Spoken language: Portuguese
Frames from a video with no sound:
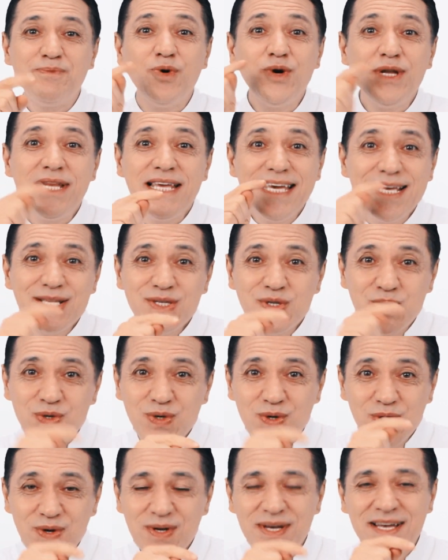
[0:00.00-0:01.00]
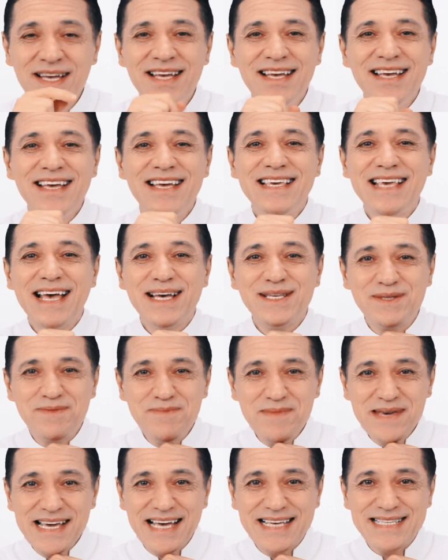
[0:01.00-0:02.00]
Por isso que as
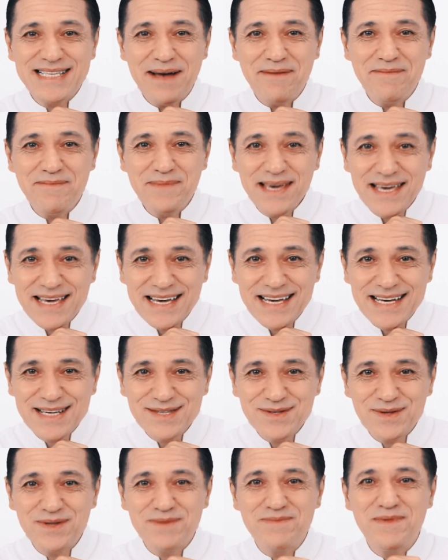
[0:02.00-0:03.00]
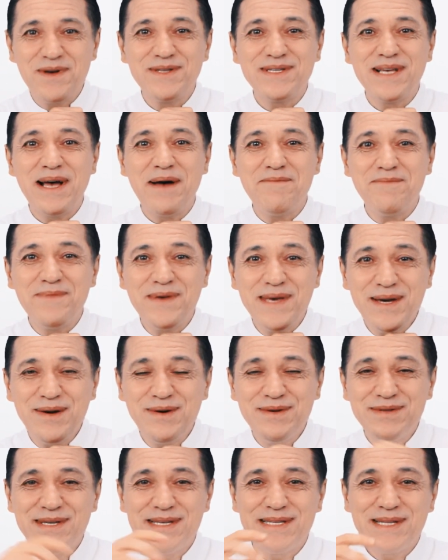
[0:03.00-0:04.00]
minhas amigas, os meus
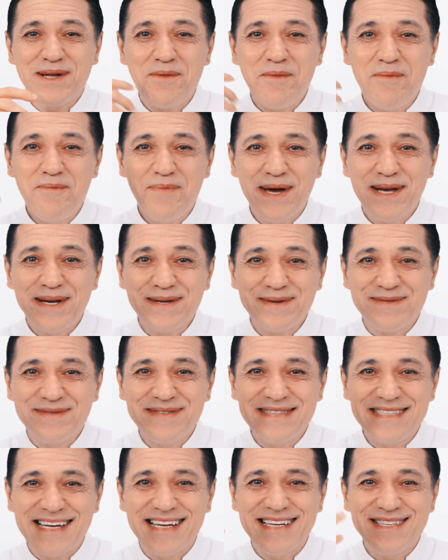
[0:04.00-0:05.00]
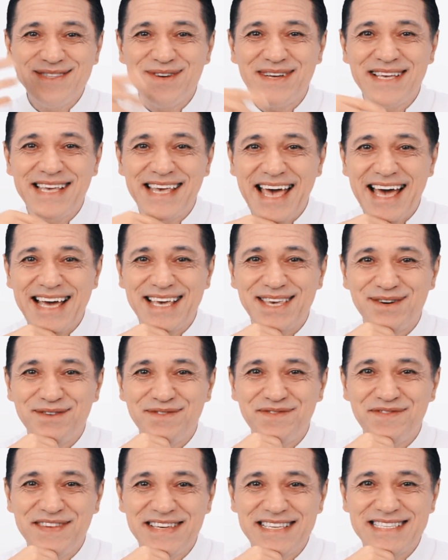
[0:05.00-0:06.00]
amigos estão perguntando o que é que eu
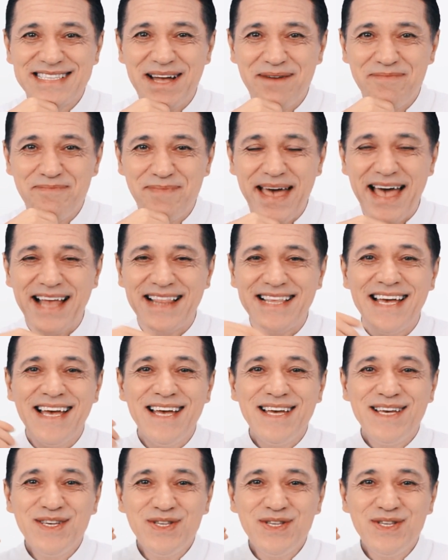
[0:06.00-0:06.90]
fiz na pele.